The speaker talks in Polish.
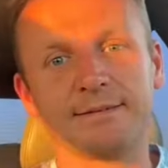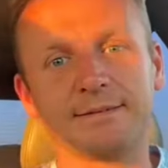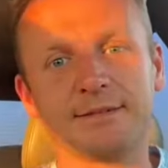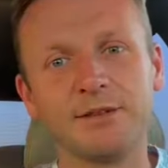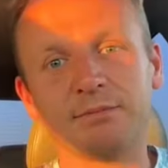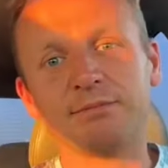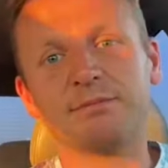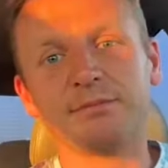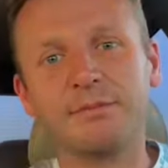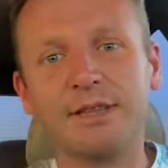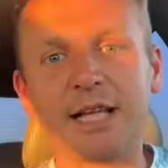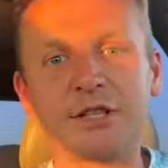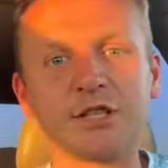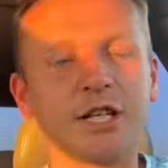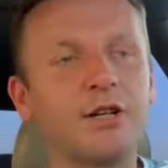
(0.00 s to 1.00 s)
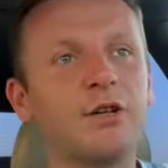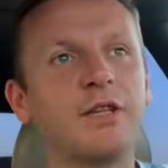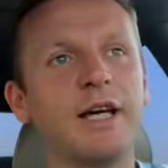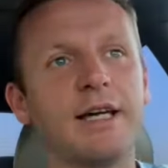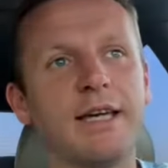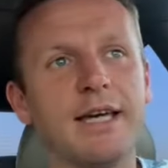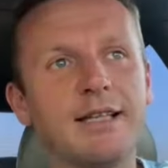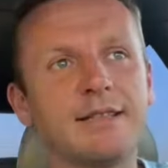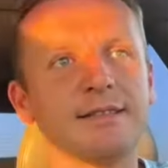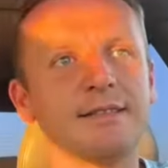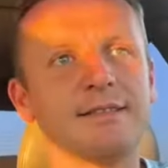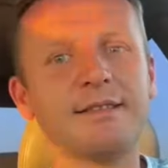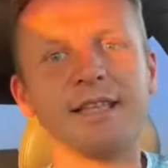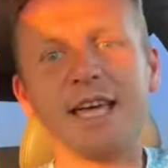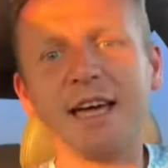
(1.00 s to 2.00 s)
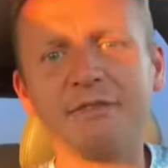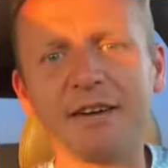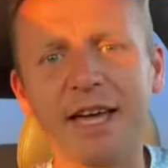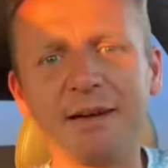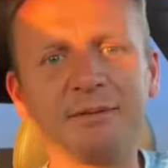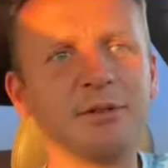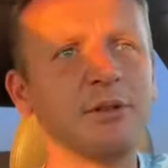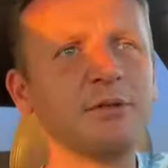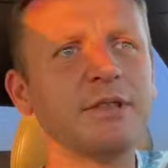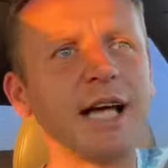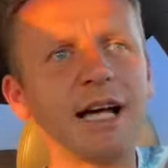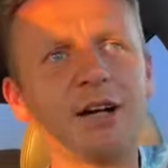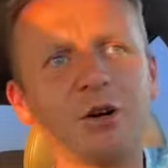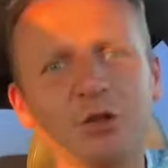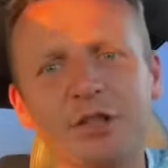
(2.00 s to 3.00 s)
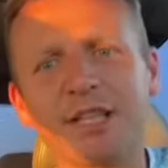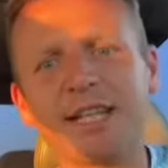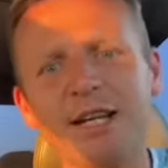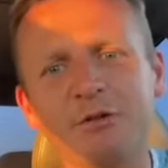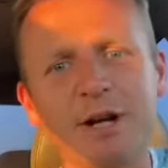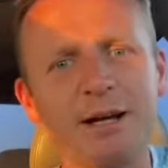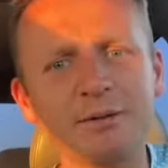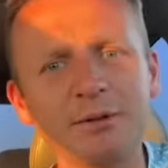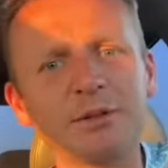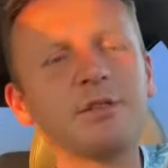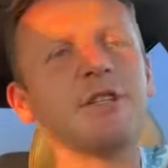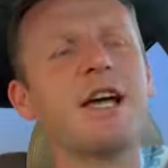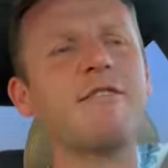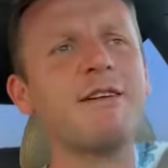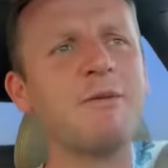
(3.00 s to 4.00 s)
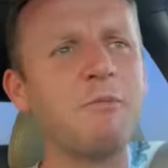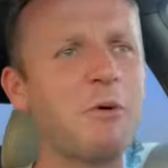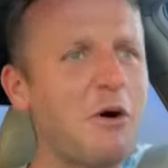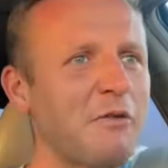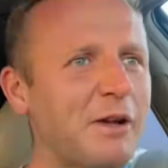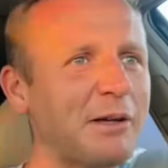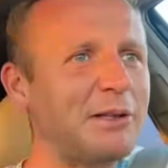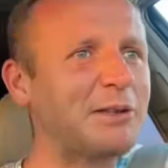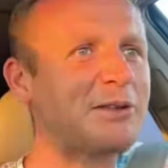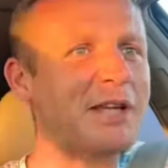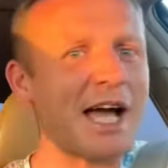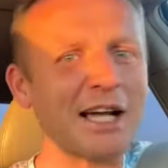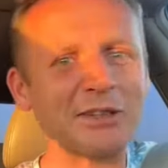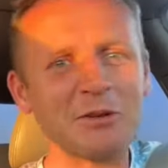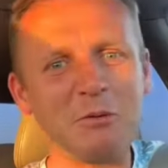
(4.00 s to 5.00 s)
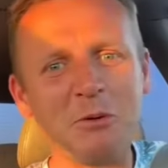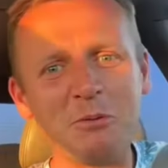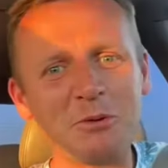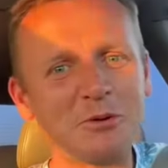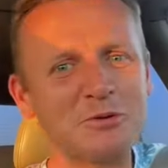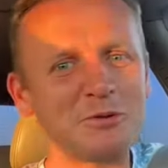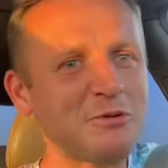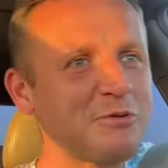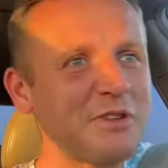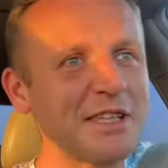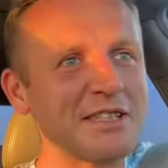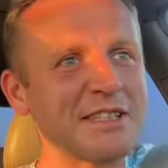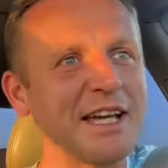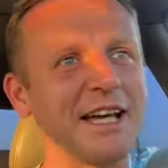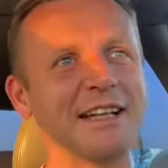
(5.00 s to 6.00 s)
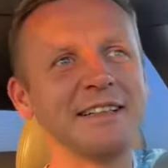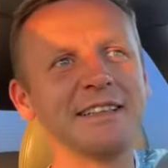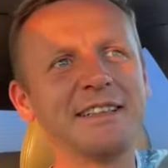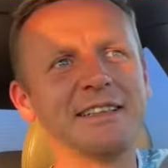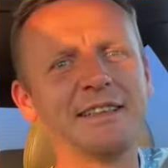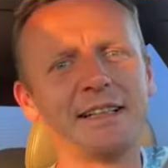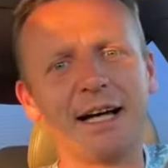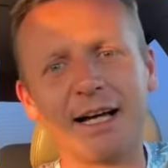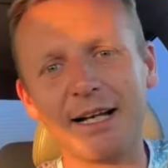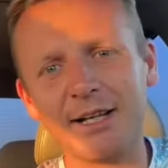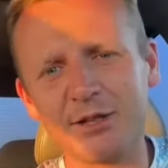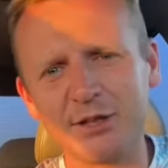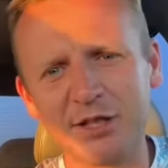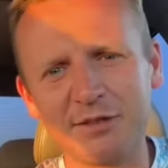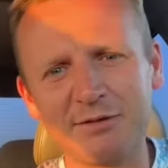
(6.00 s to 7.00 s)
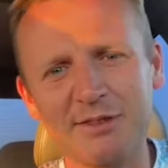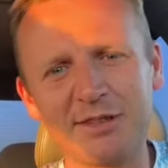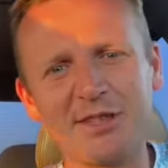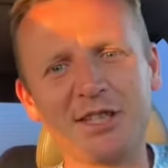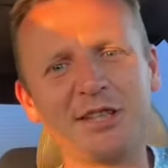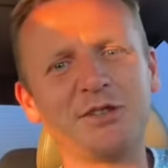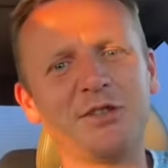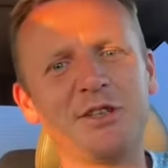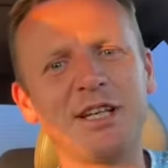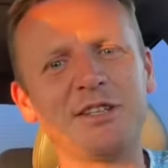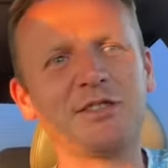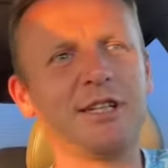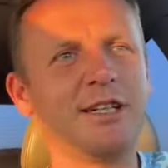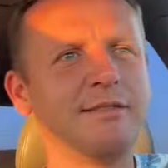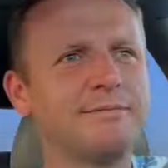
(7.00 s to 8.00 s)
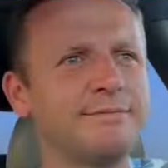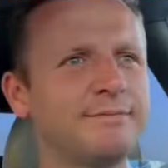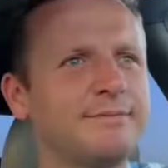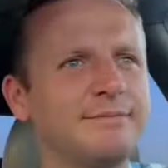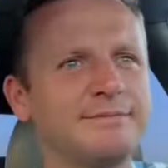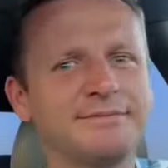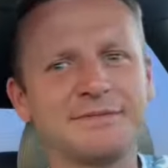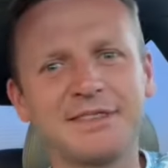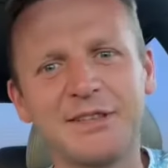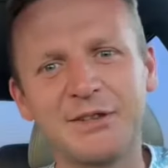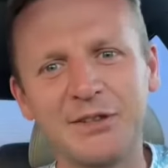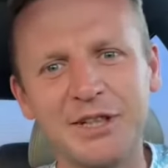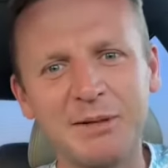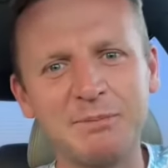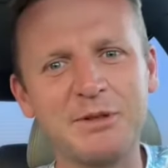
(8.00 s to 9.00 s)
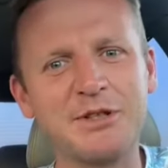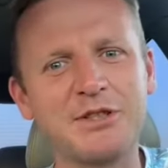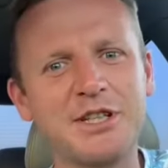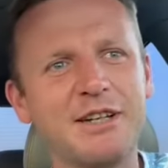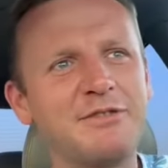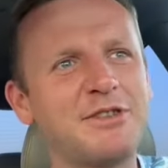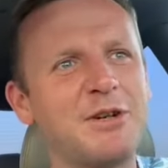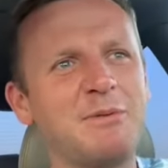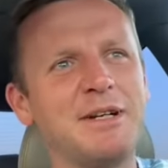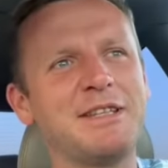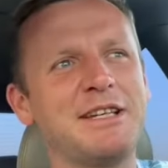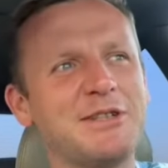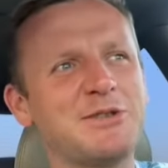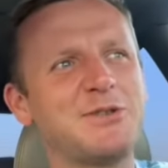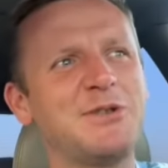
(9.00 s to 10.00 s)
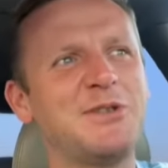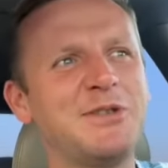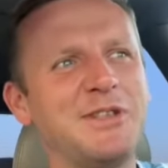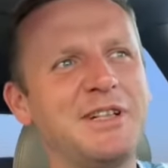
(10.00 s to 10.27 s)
no, dlaczego tak jest? Nie wiem, no tak odkryłem, no co ja wam powiem, no tak to po prostu widzę. Ale jeżeli widzicie to inaczej, to napiszcie w komentarzu,